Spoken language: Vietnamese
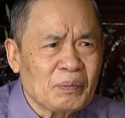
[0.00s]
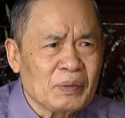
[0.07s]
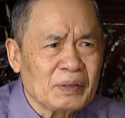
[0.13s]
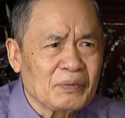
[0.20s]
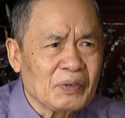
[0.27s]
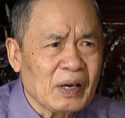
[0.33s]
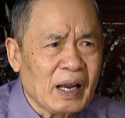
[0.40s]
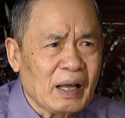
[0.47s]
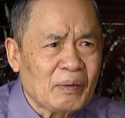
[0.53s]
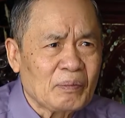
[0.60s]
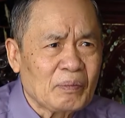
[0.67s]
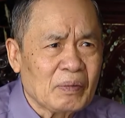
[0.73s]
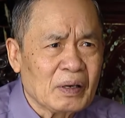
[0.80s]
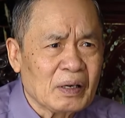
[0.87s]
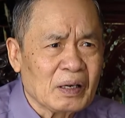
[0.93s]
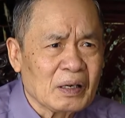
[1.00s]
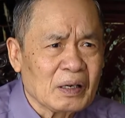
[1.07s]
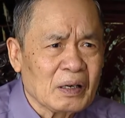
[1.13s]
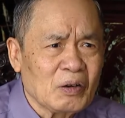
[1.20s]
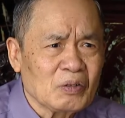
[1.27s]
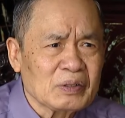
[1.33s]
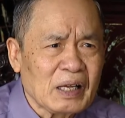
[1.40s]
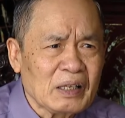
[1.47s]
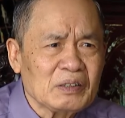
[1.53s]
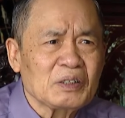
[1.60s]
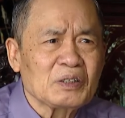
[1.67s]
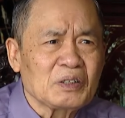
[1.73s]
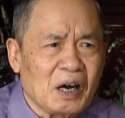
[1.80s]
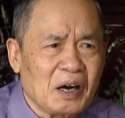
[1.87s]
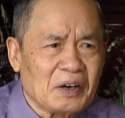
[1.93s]
mình phải làm à, công tác
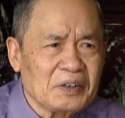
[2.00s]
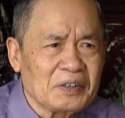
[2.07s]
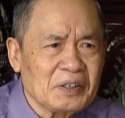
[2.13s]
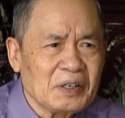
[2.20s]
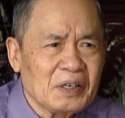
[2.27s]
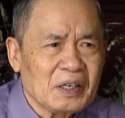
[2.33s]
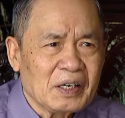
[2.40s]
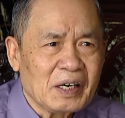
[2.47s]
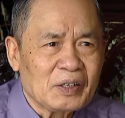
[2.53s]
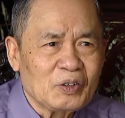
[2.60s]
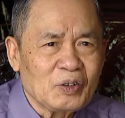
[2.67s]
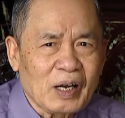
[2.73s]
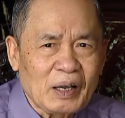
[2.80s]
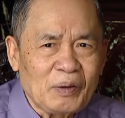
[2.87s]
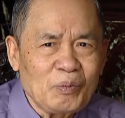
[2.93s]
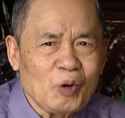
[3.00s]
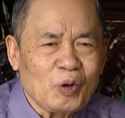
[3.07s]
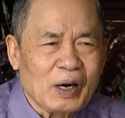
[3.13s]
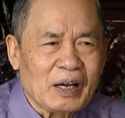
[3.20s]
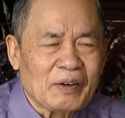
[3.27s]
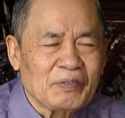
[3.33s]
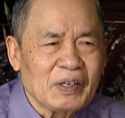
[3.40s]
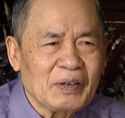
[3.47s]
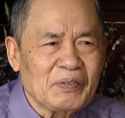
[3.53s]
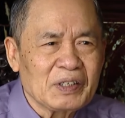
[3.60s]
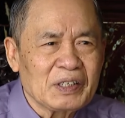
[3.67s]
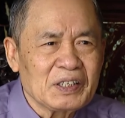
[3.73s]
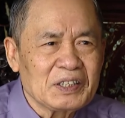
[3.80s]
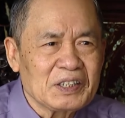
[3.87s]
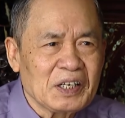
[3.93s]
tư tưởng để cho cán bộ đảng viên và
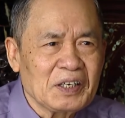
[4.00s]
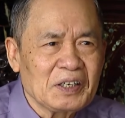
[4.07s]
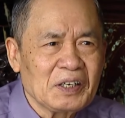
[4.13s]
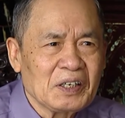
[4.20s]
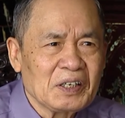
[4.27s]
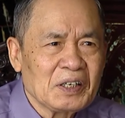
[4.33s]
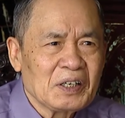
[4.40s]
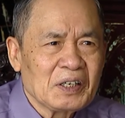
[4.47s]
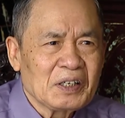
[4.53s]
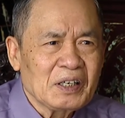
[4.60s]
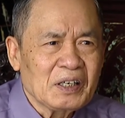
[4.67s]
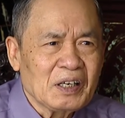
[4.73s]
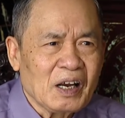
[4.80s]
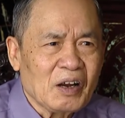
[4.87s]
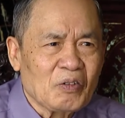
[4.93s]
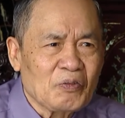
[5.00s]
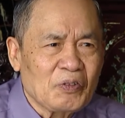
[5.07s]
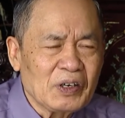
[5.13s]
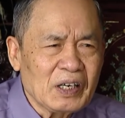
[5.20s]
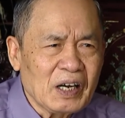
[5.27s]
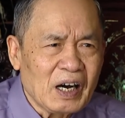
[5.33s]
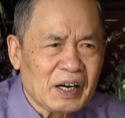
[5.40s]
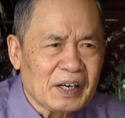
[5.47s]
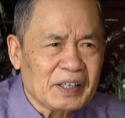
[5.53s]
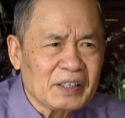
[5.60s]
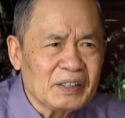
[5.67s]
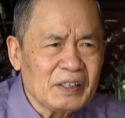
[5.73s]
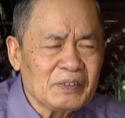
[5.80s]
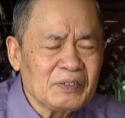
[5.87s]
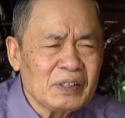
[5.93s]
nhân dân cái, cái lòng phấn khởi
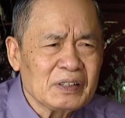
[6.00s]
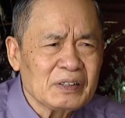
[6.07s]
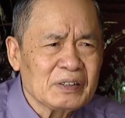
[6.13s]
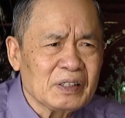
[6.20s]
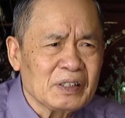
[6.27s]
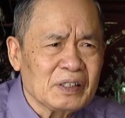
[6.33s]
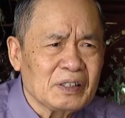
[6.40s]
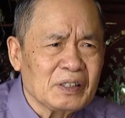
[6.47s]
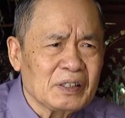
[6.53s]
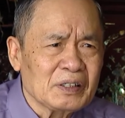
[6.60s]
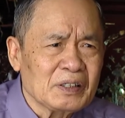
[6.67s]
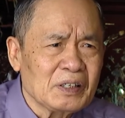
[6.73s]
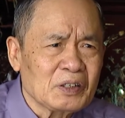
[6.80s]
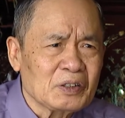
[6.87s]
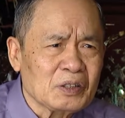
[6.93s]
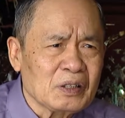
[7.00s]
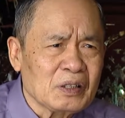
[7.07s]
thì, thì được